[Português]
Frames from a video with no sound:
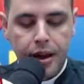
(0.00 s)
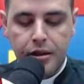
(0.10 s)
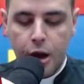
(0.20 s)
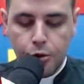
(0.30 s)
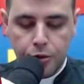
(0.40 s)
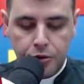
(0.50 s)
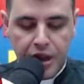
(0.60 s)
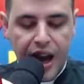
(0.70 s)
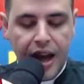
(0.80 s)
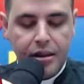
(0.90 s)
Não nos
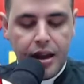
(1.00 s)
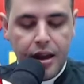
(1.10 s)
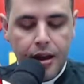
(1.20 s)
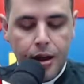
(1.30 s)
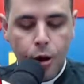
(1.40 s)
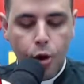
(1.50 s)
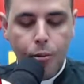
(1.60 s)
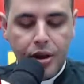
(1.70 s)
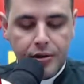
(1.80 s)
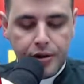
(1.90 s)
trata
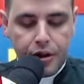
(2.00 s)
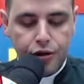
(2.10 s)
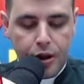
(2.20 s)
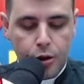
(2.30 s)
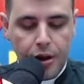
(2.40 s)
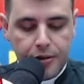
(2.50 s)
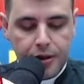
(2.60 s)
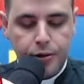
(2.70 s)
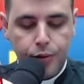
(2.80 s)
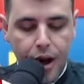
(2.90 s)
como exigem
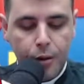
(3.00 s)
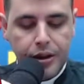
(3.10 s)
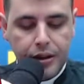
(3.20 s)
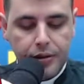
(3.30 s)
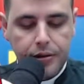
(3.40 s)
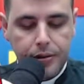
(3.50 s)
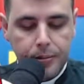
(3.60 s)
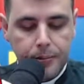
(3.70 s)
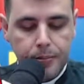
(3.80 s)
nossas faltas,